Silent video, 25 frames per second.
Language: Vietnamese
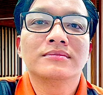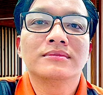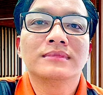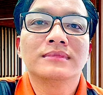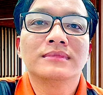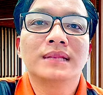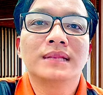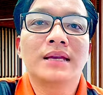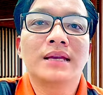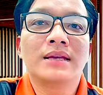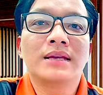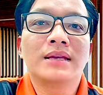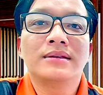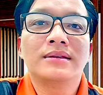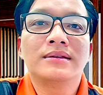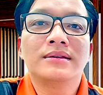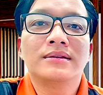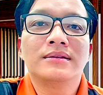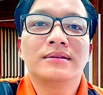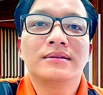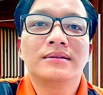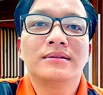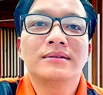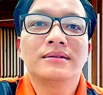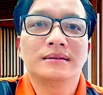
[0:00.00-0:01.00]
đấy
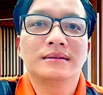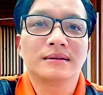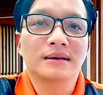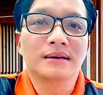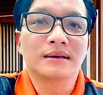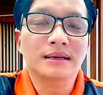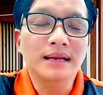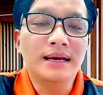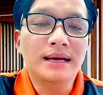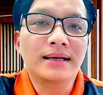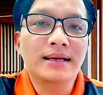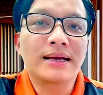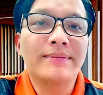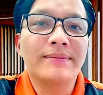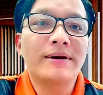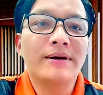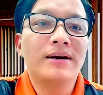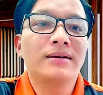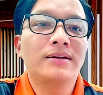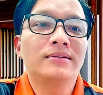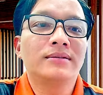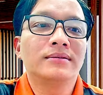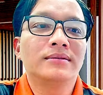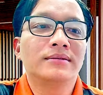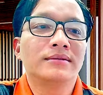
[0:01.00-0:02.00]
gửi lời cảm
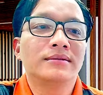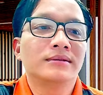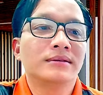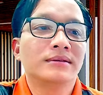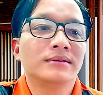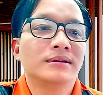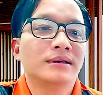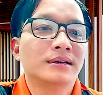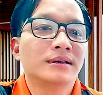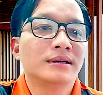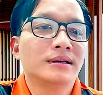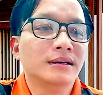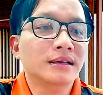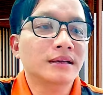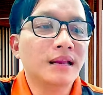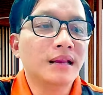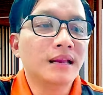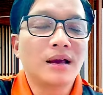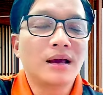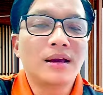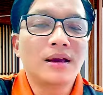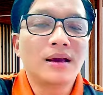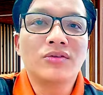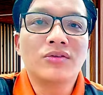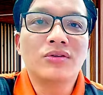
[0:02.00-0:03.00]
ơn gửi
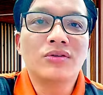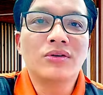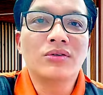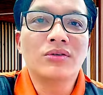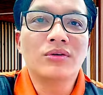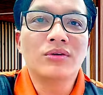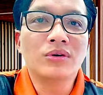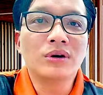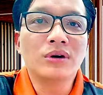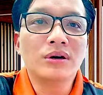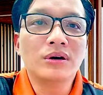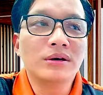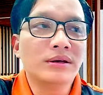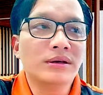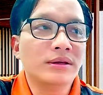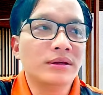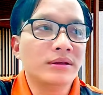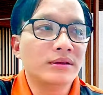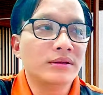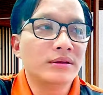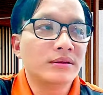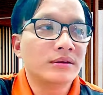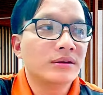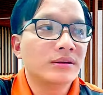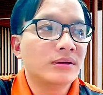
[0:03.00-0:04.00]
lời của, của người
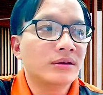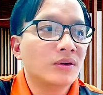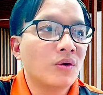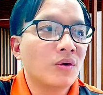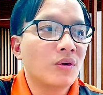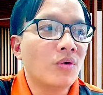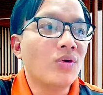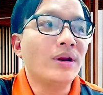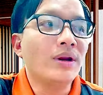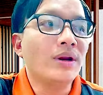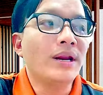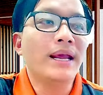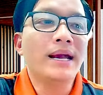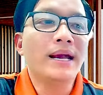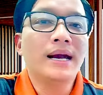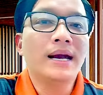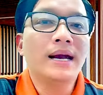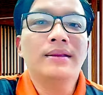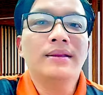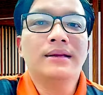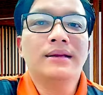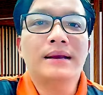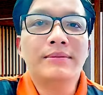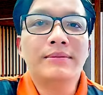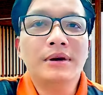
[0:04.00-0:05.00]
uống cái này hết
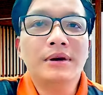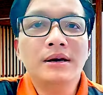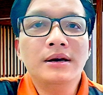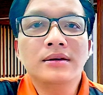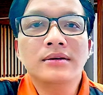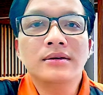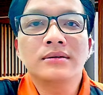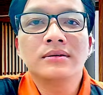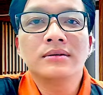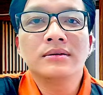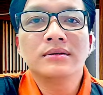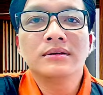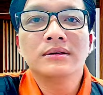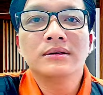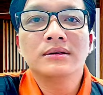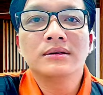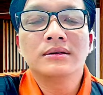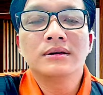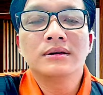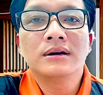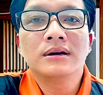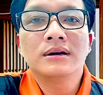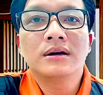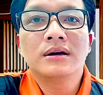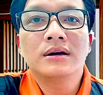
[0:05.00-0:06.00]
cảm ơn
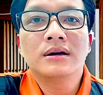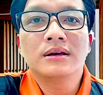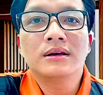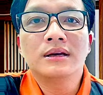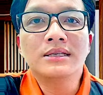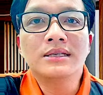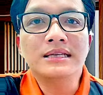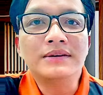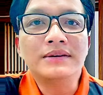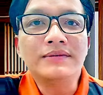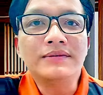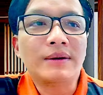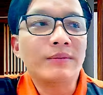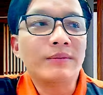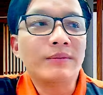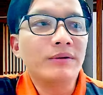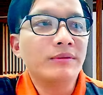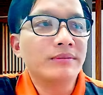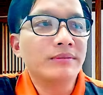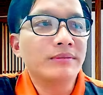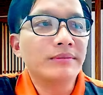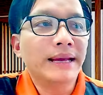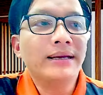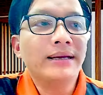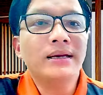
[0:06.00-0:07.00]
đó. những cái sản phẩm đó
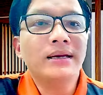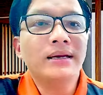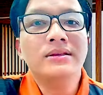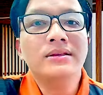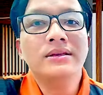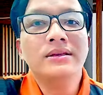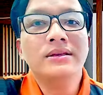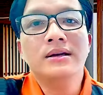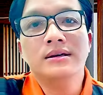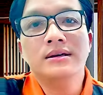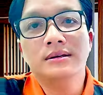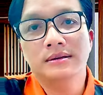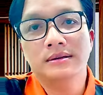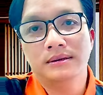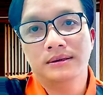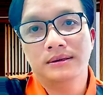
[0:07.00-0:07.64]
mình bán ra chất lượng